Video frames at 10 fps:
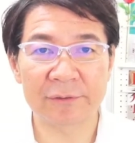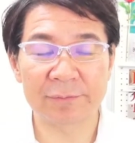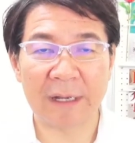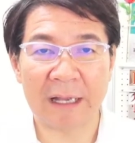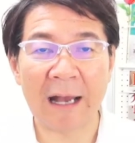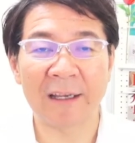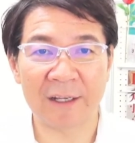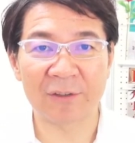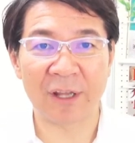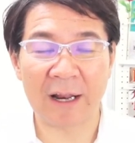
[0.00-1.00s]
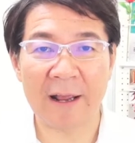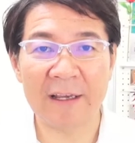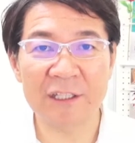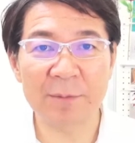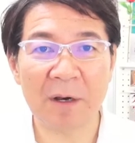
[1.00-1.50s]
アンケートでね、
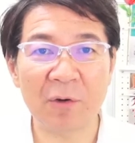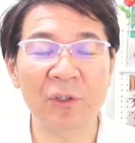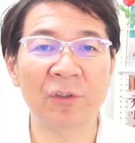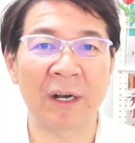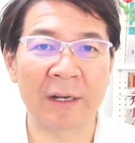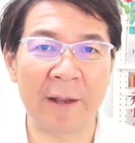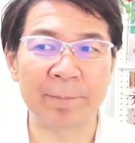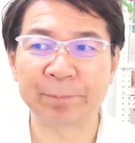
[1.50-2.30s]
一番多いのがね、